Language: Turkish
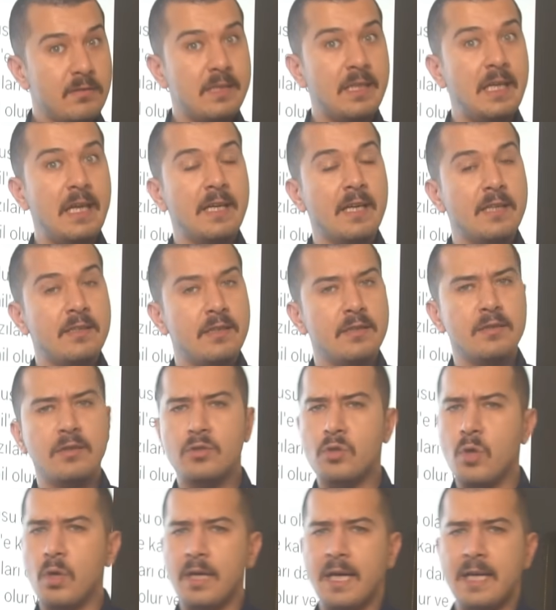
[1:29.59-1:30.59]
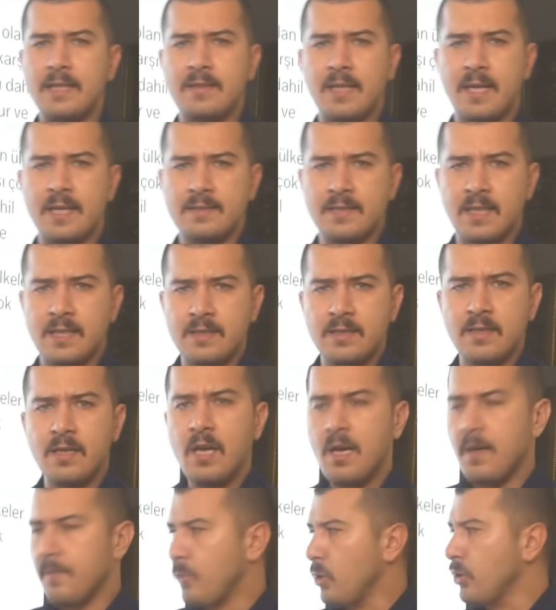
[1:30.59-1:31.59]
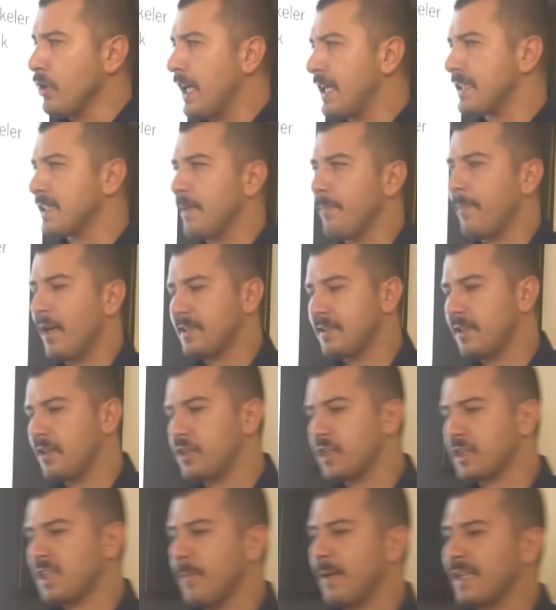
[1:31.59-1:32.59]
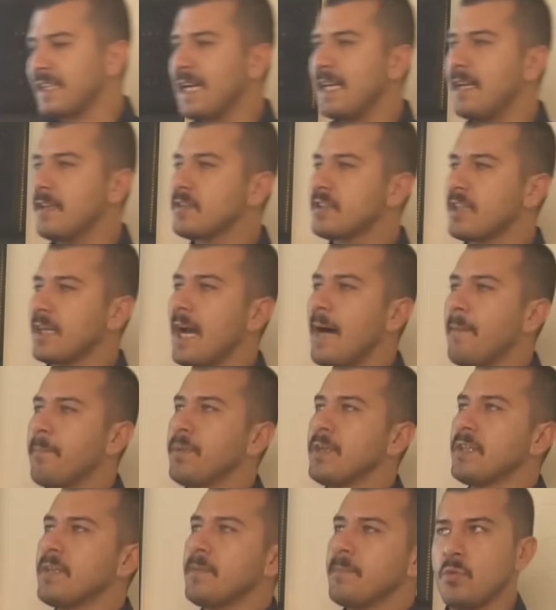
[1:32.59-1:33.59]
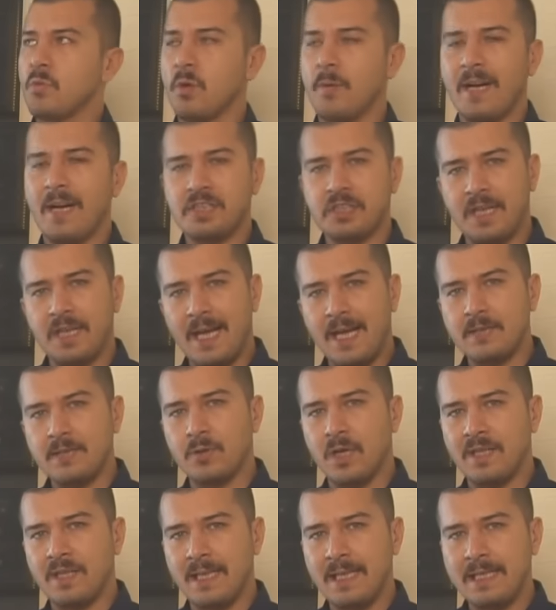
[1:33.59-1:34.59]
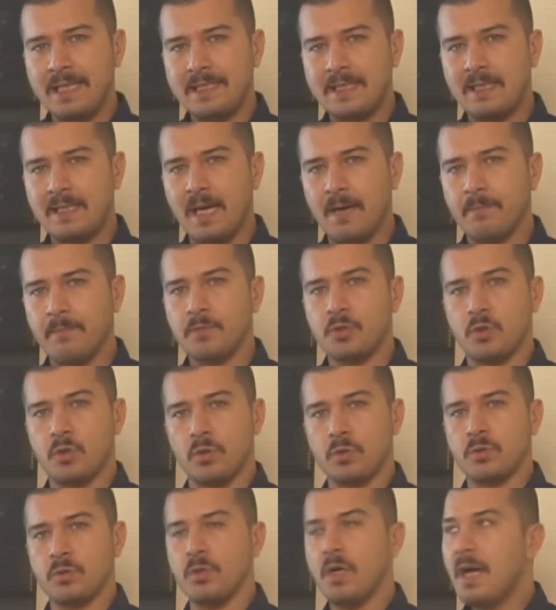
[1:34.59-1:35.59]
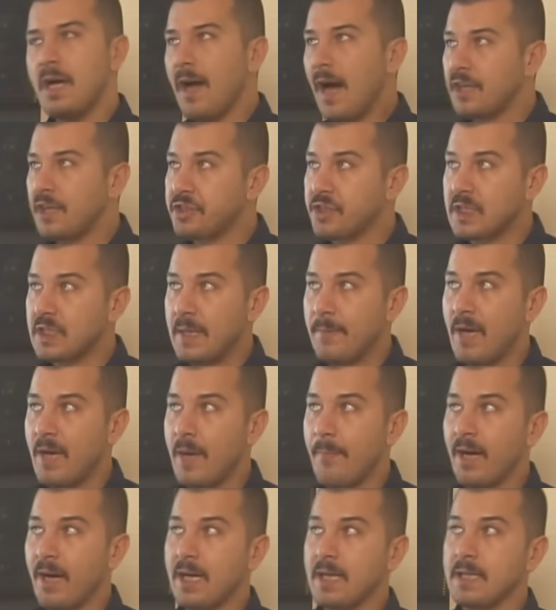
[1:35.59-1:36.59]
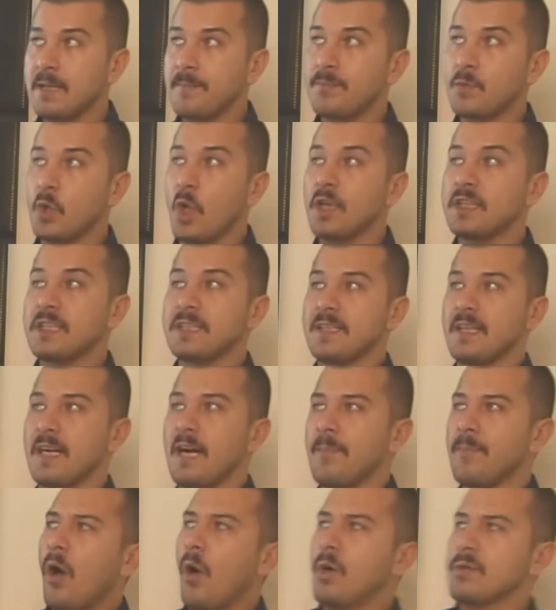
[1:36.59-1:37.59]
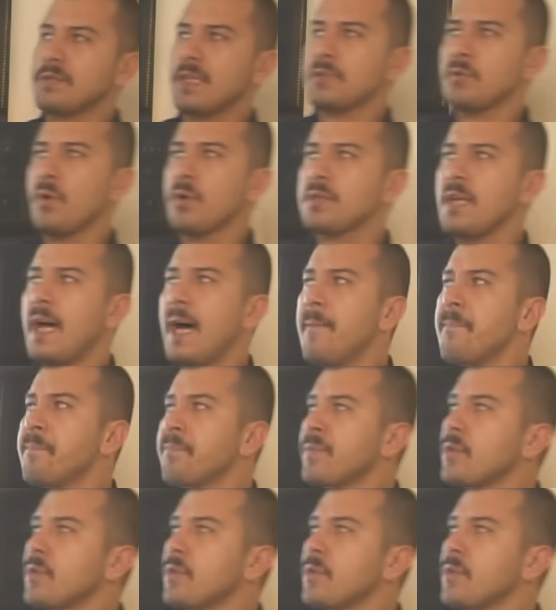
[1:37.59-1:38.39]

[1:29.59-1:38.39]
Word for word: dile getirdi. Çok enteresandı. Bunlardan bahsedeceğiz ama gelin Trump'ın Cumhurbaşkanı Erdoğan'la ilgili yapmış olduğu açıklamaya bakalım. Diyor ki Trump, Orta Doğu'da